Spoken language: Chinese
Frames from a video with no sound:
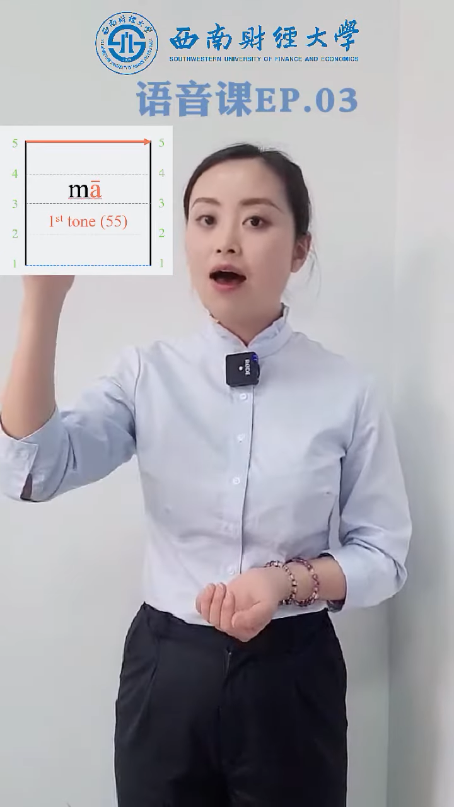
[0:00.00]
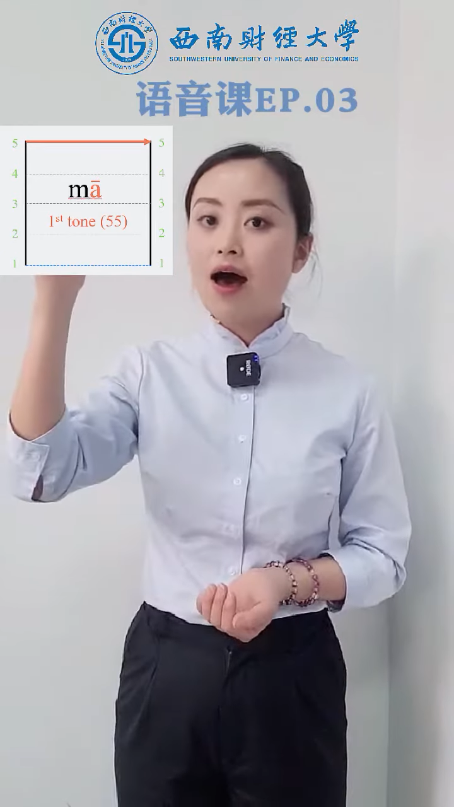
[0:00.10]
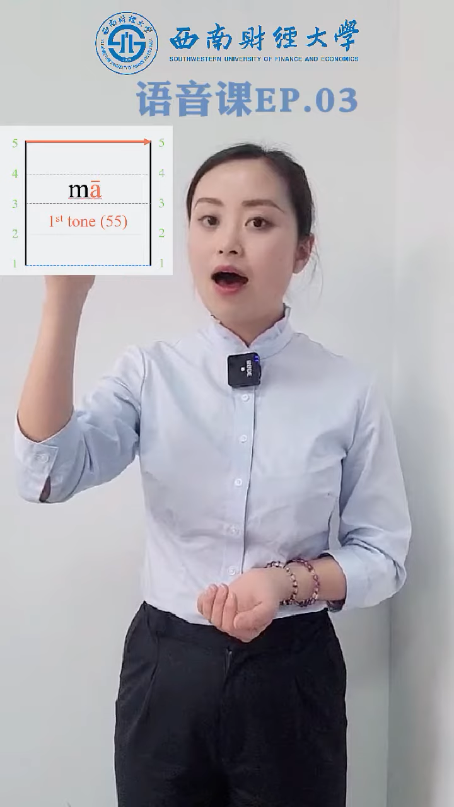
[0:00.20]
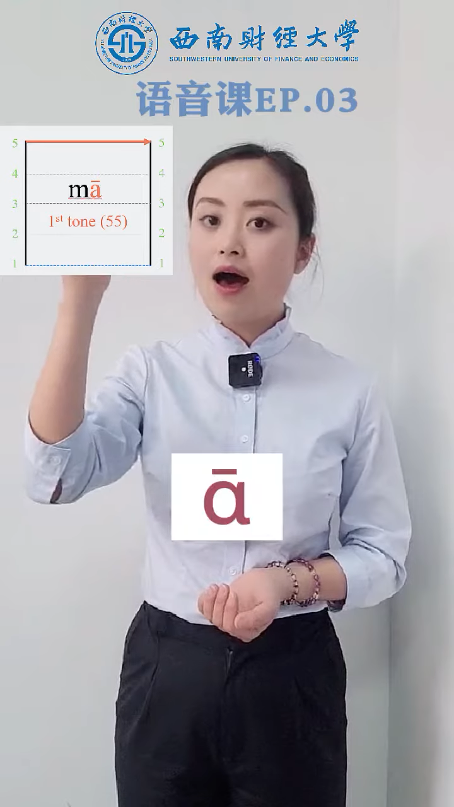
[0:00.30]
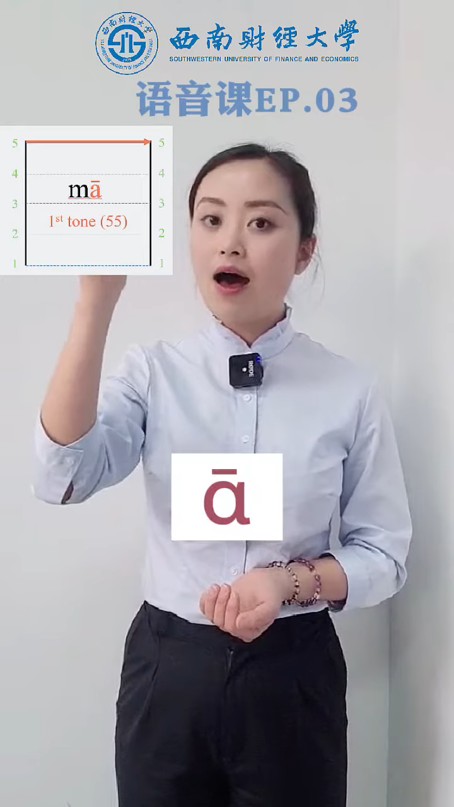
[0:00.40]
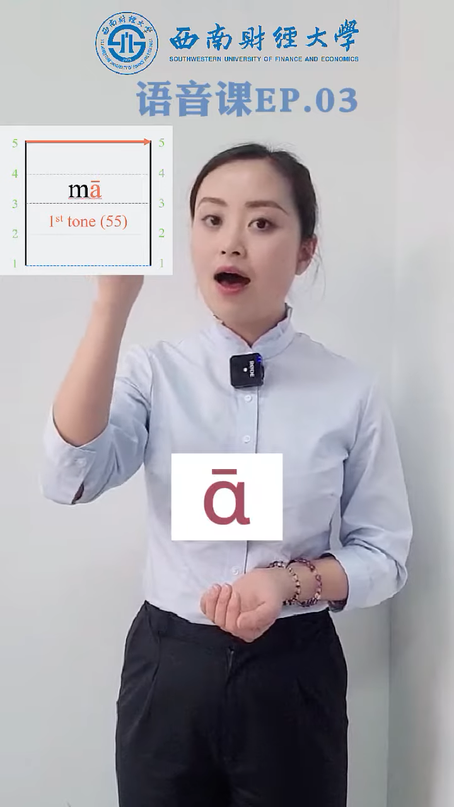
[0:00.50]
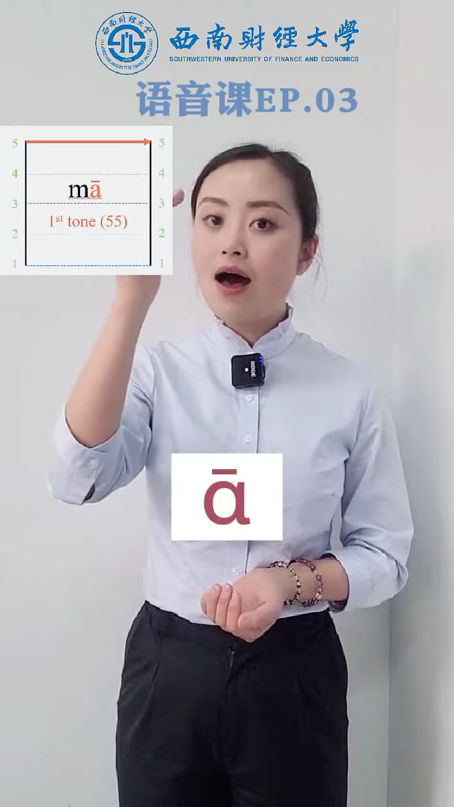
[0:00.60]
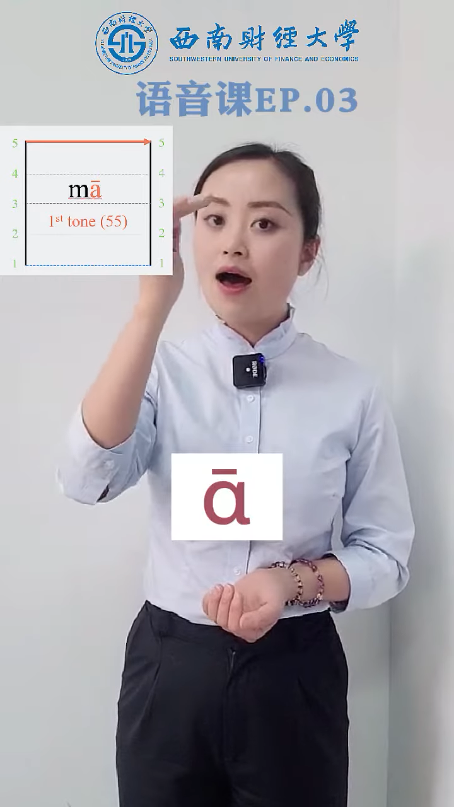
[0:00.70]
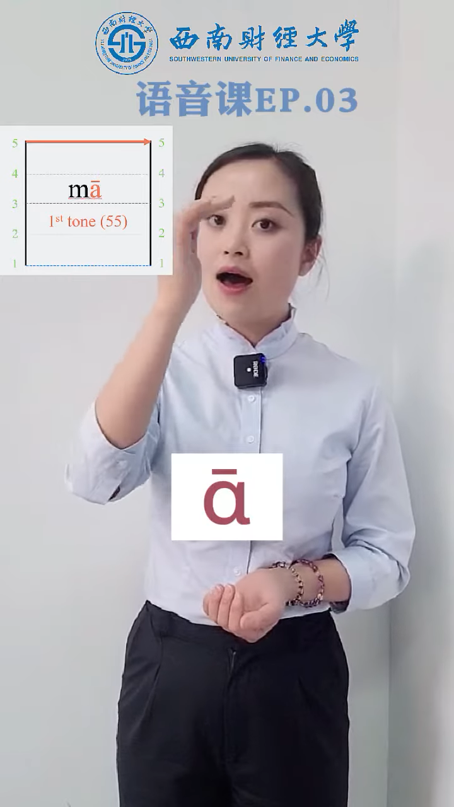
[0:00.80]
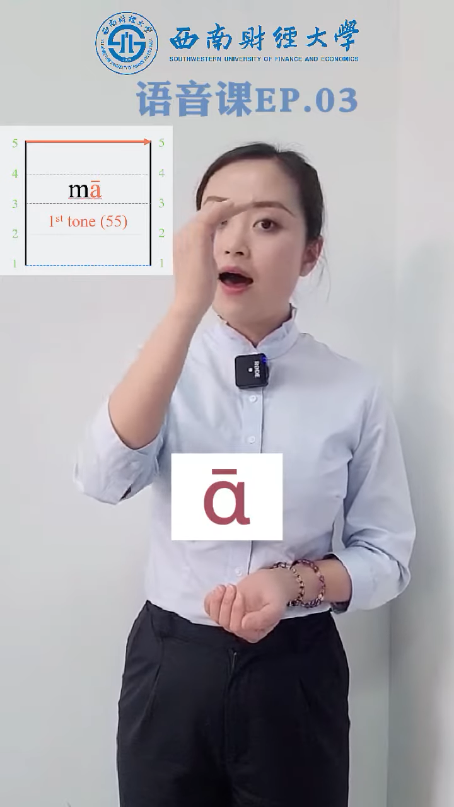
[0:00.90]

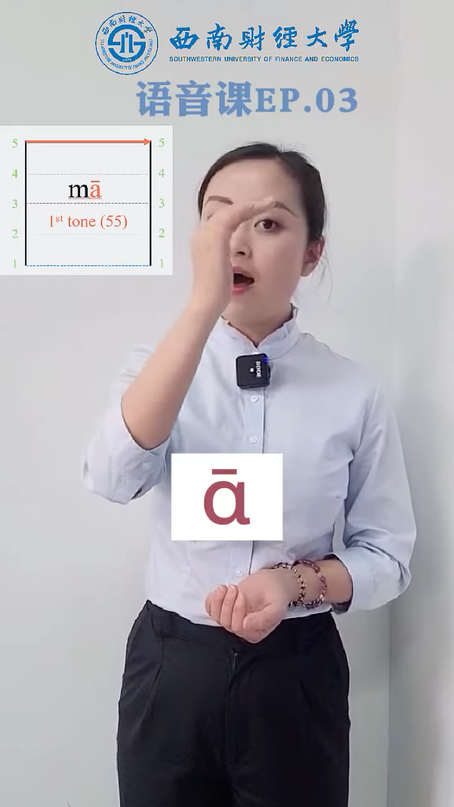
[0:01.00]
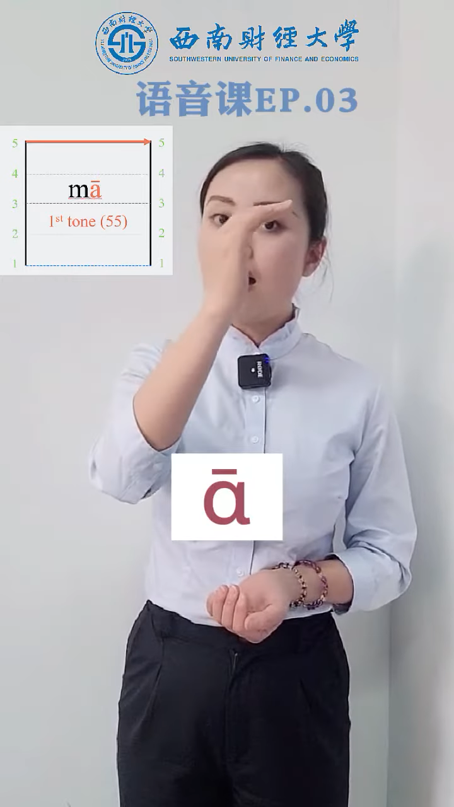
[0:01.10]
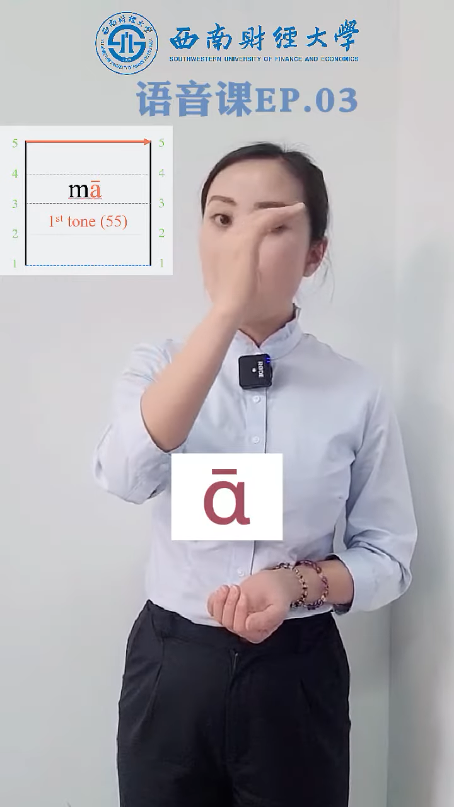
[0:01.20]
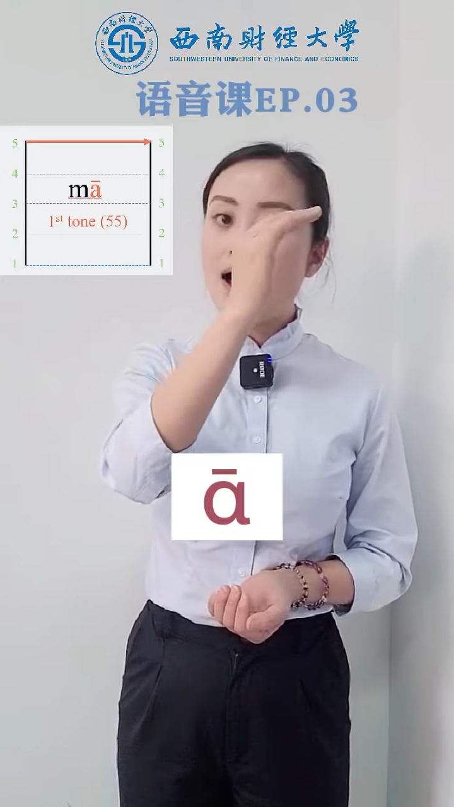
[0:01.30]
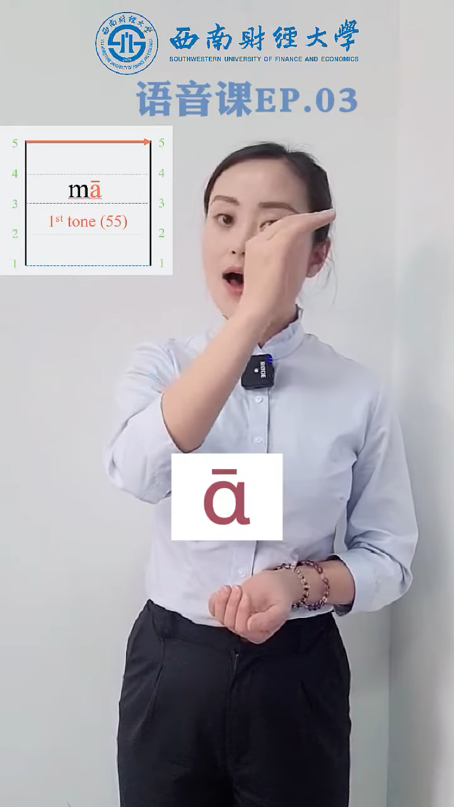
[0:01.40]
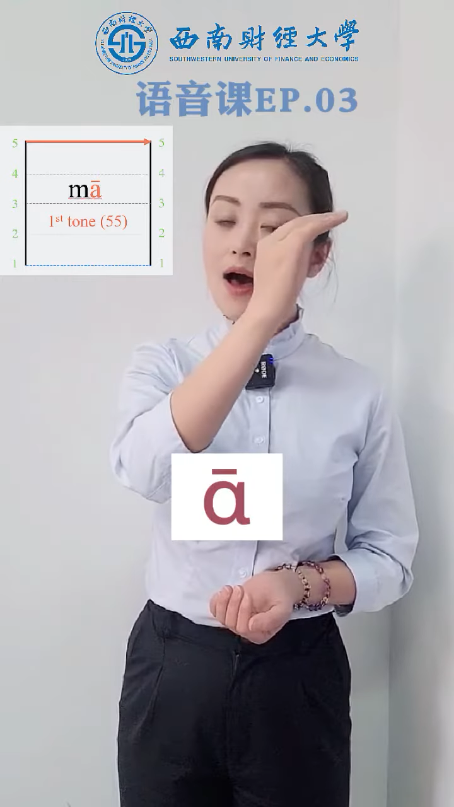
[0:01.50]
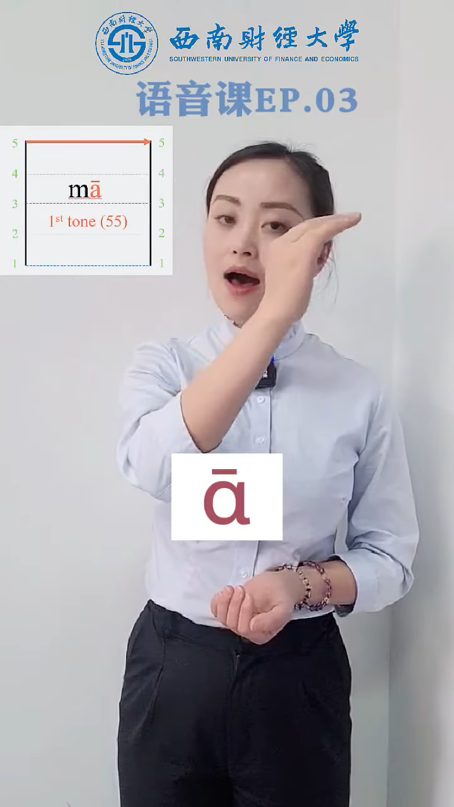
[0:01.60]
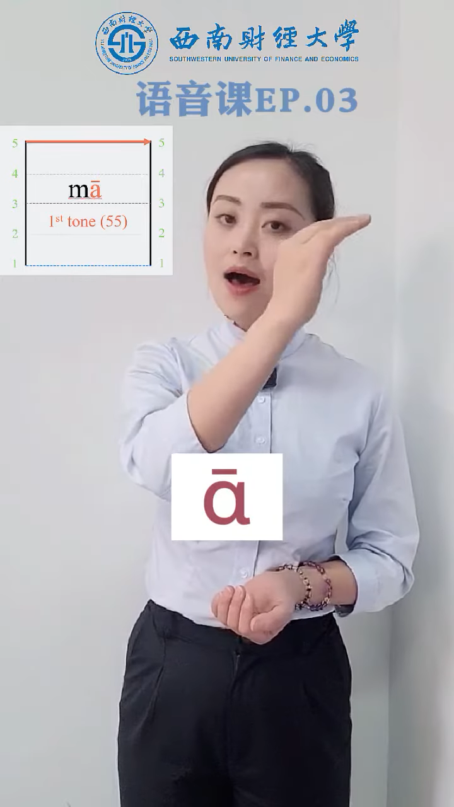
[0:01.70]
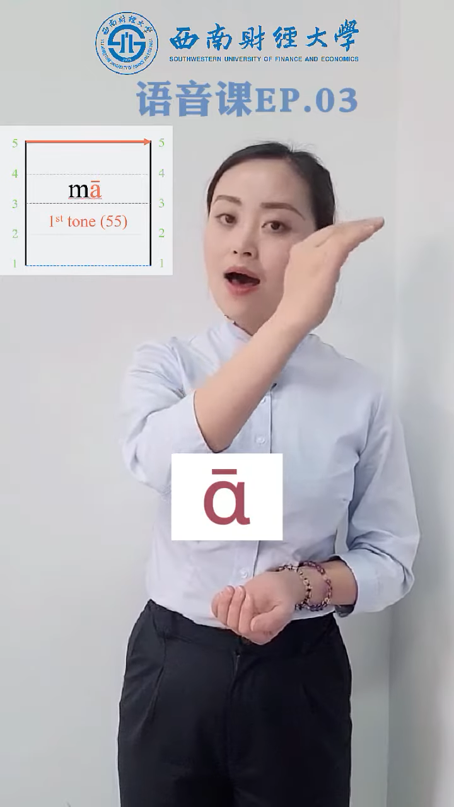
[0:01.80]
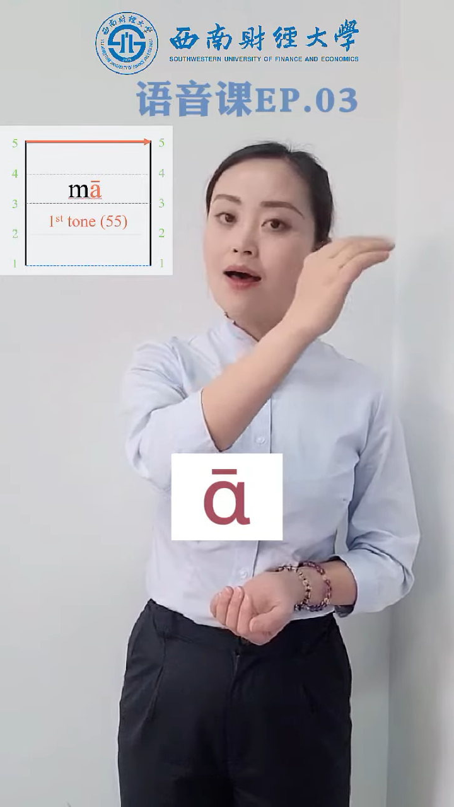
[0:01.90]

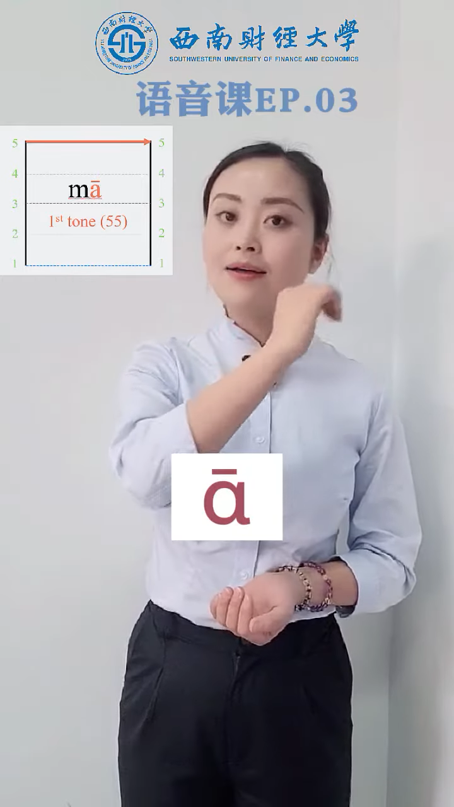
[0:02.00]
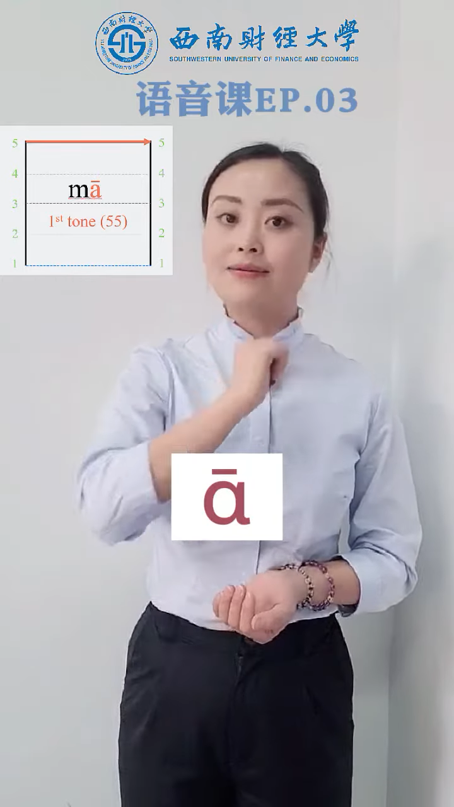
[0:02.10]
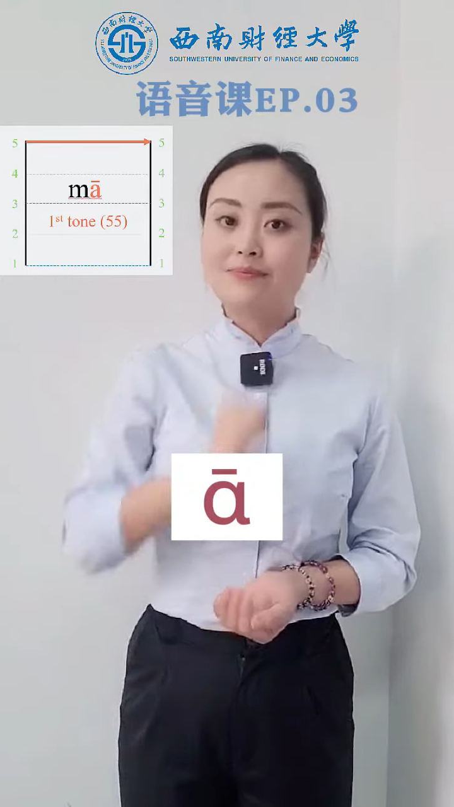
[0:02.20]
啊，